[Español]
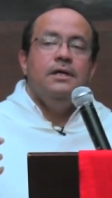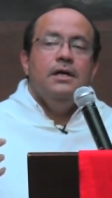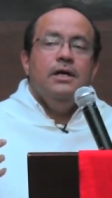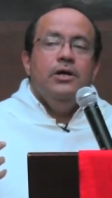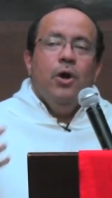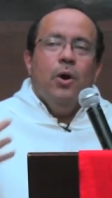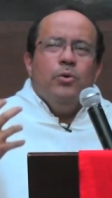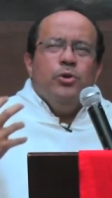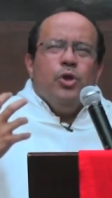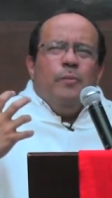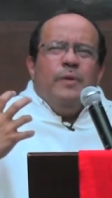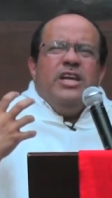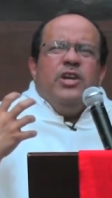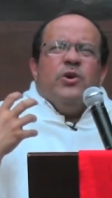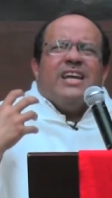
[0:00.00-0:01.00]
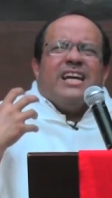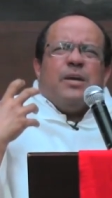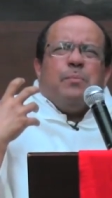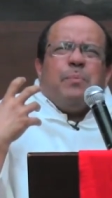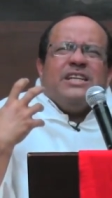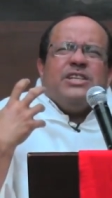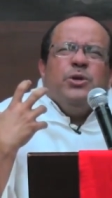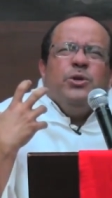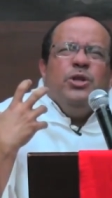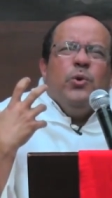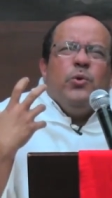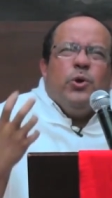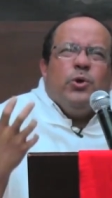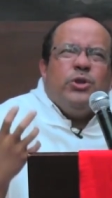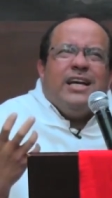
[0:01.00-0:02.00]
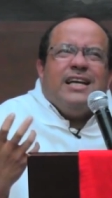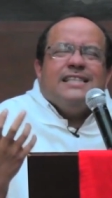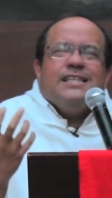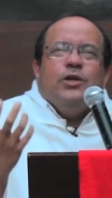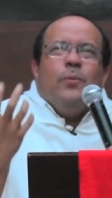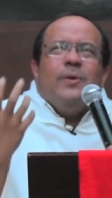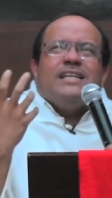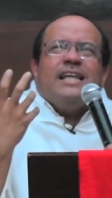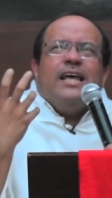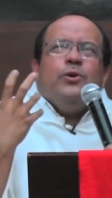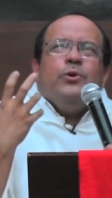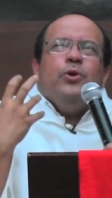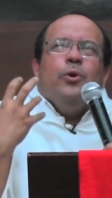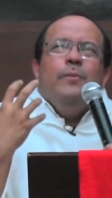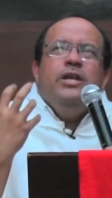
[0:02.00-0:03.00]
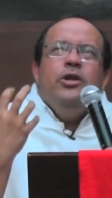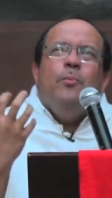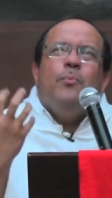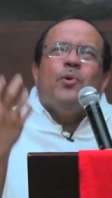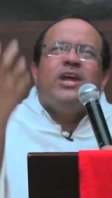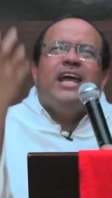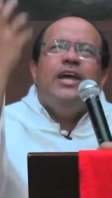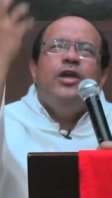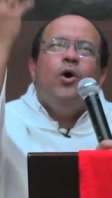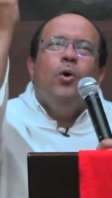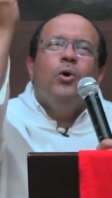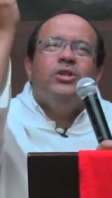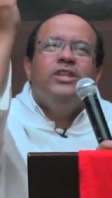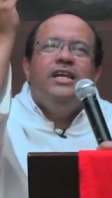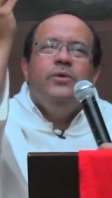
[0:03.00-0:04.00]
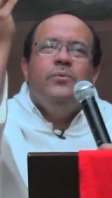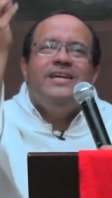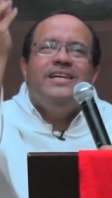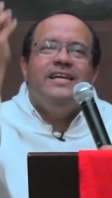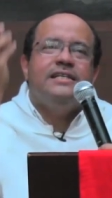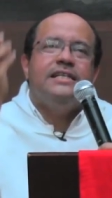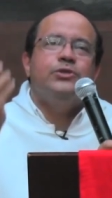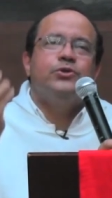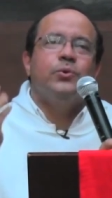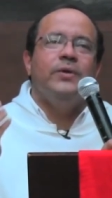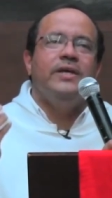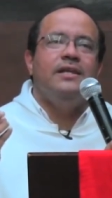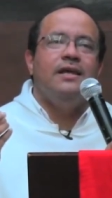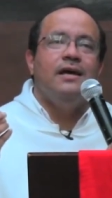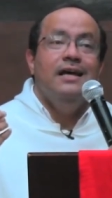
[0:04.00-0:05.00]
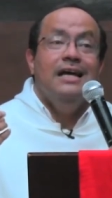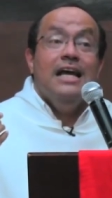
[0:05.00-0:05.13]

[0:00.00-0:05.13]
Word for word: no un dominio de represión neurótica, sino verdadero dominio porque hay orden y belleza en su vida.